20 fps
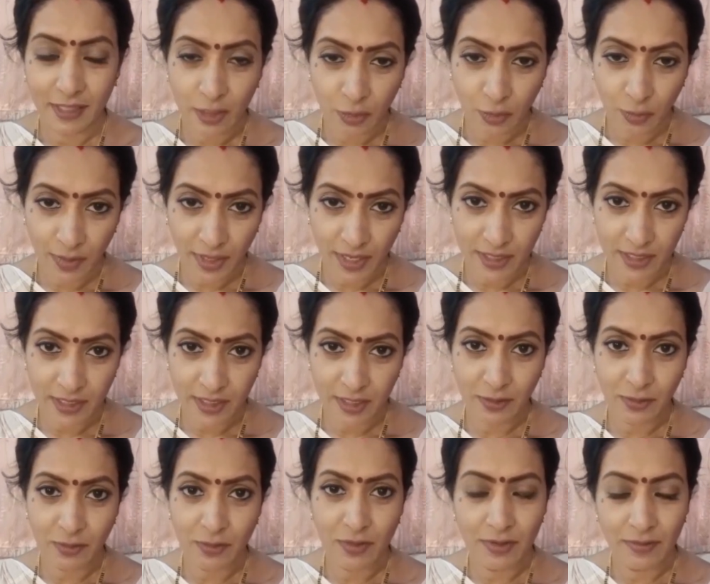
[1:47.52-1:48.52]
తెలుగు
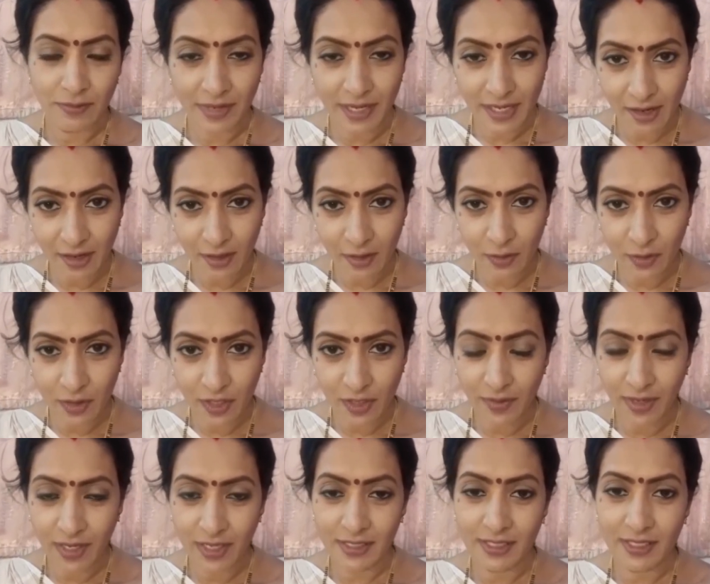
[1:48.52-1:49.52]
ప్రేక్షకులు అండ్ మీడియాలో ఉన్న
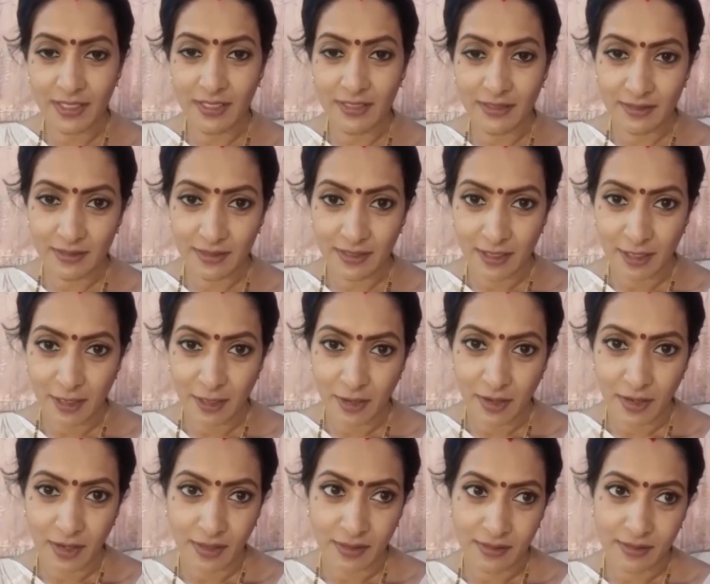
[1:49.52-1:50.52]
వాళ్ళకి
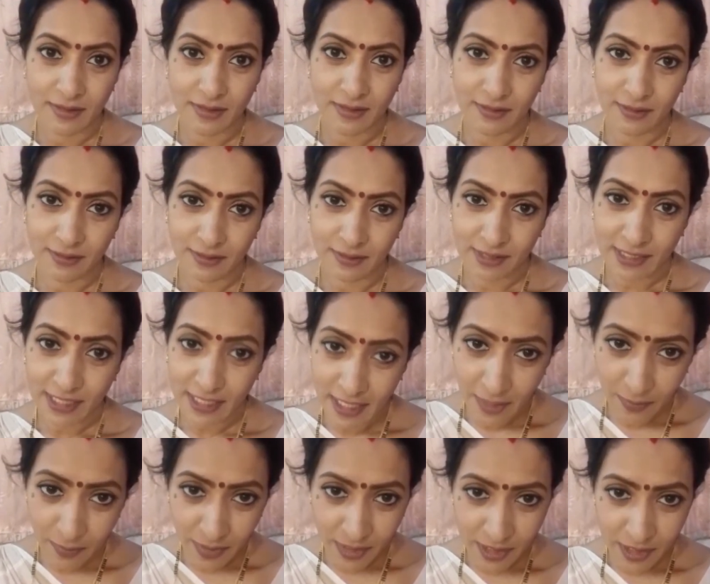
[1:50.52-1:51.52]

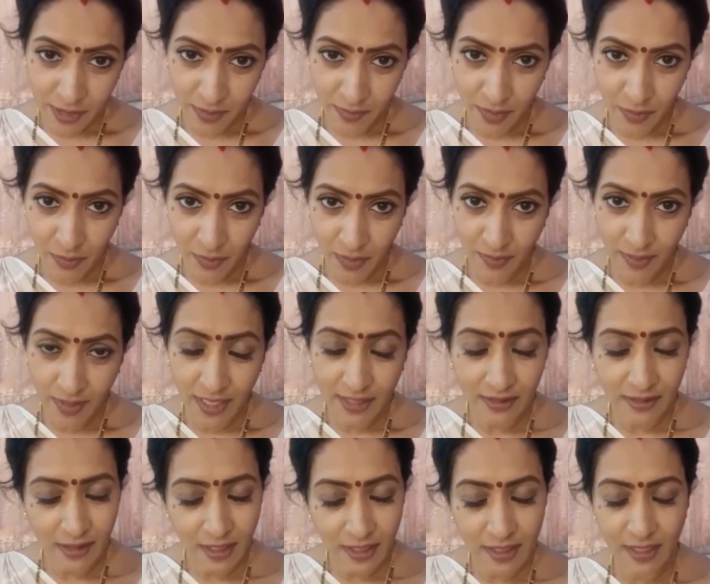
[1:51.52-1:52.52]
సినీ పరిశ్రమలో ఉన్న
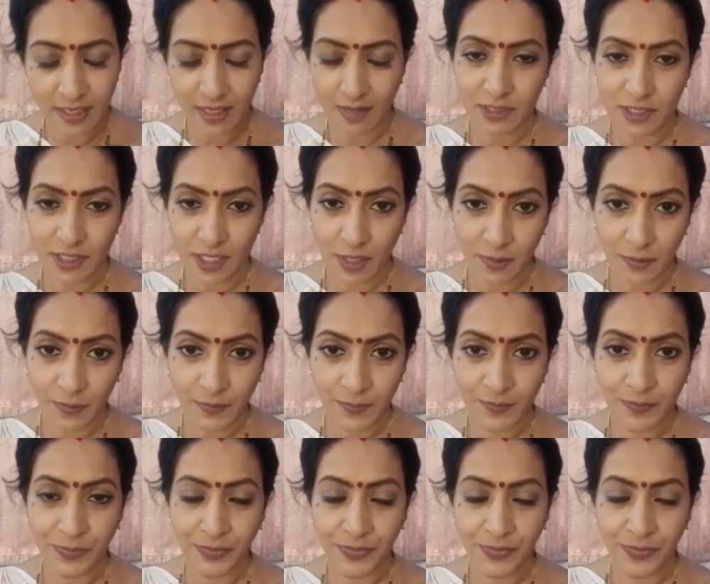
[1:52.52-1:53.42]
వాళ్ళందరికీ నమస్కారం